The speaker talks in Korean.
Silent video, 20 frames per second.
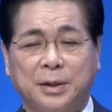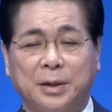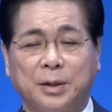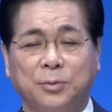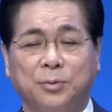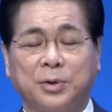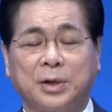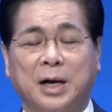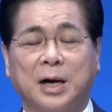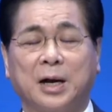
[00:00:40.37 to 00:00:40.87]

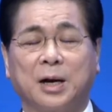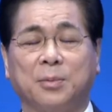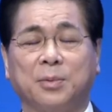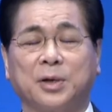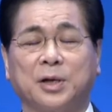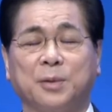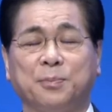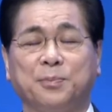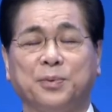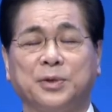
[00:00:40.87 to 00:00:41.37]
우리가
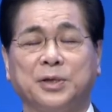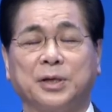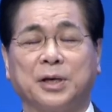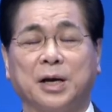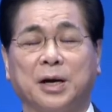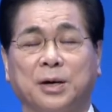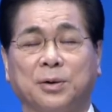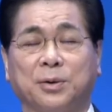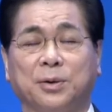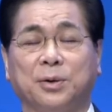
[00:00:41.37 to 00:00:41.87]
하나님을 기쁘시게
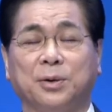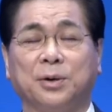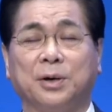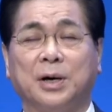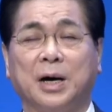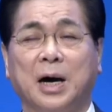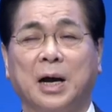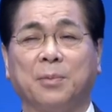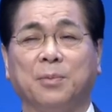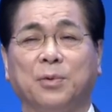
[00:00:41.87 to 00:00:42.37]
하고
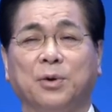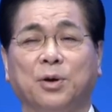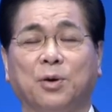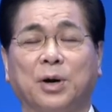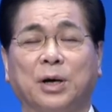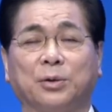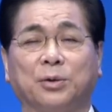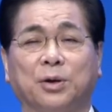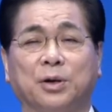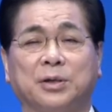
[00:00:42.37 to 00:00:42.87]
하나님을
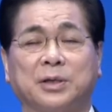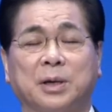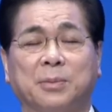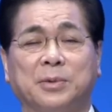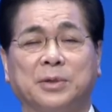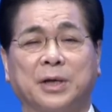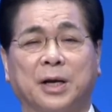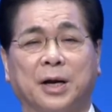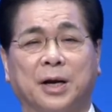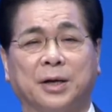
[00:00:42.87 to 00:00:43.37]
영광 돌리는
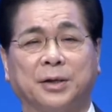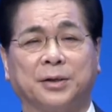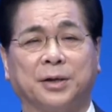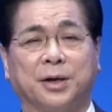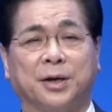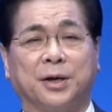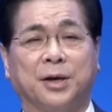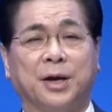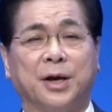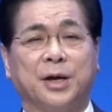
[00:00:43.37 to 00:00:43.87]
삶을 살아갈
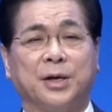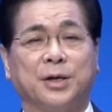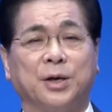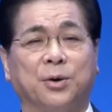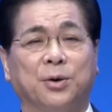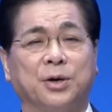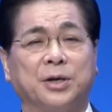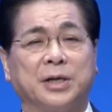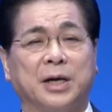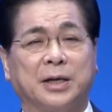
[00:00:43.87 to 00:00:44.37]
때
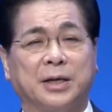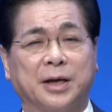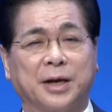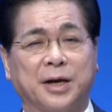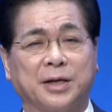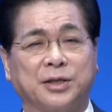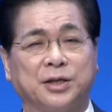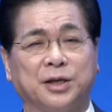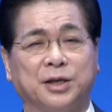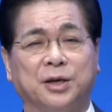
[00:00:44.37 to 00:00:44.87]
영혼이 잘된
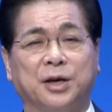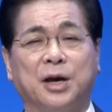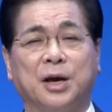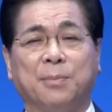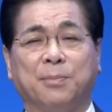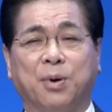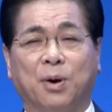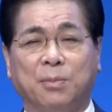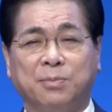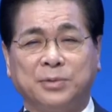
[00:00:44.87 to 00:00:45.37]
같이
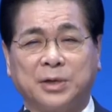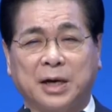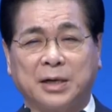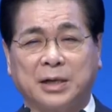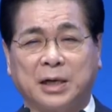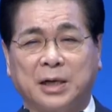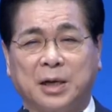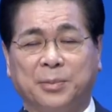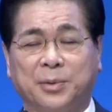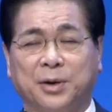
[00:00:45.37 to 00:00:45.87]
범사가
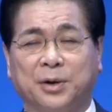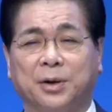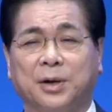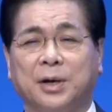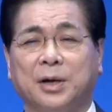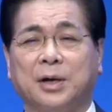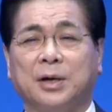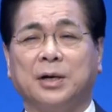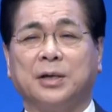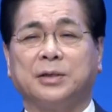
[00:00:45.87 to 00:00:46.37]
잘 되며
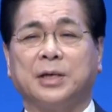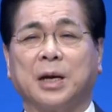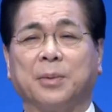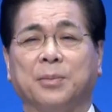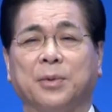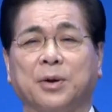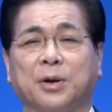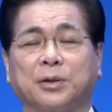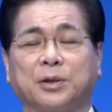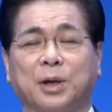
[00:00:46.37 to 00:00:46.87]

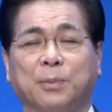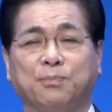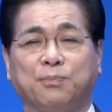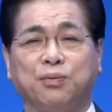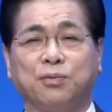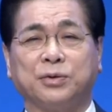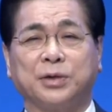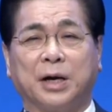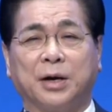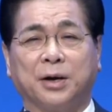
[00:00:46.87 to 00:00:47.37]
생명으로 때
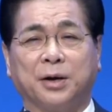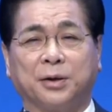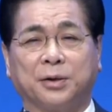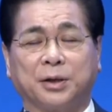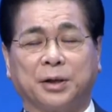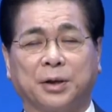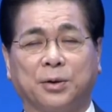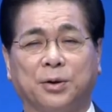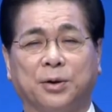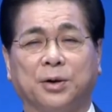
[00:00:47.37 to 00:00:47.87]
풍성하게
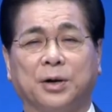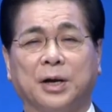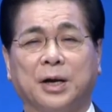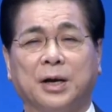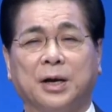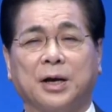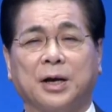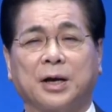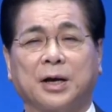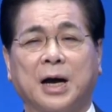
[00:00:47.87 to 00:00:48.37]
얻게 되고
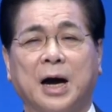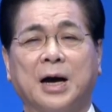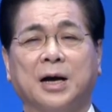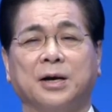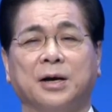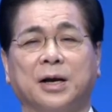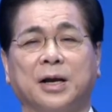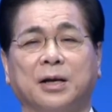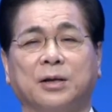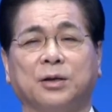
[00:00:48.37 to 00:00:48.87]

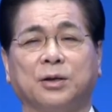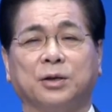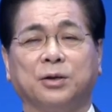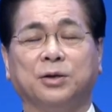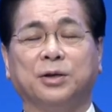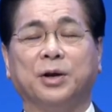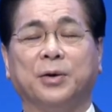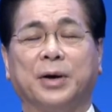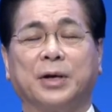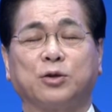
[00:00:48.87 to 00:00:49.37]
강간한
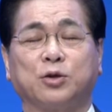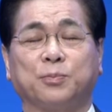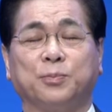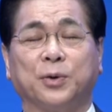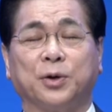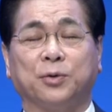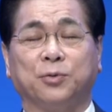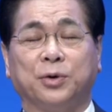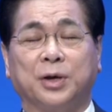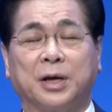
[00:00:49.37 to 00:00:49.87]
은혜와
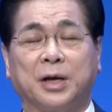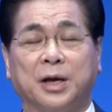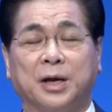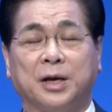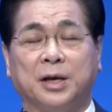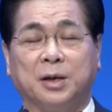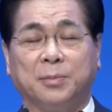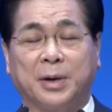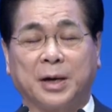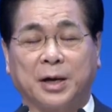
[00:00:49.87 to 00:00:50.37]
축복이
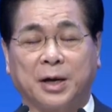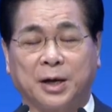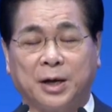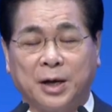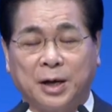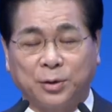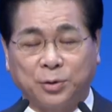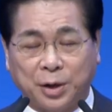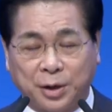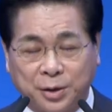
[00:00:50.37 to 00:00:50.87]
우리에게 임하게
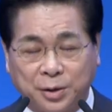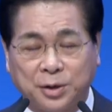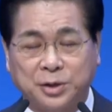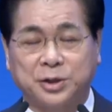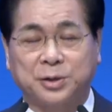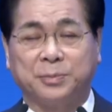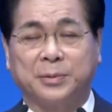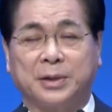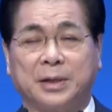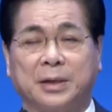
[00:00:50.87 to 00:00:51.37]
되는
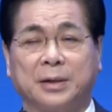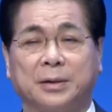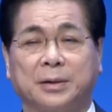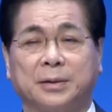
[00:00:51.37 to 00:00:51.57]
것입니다.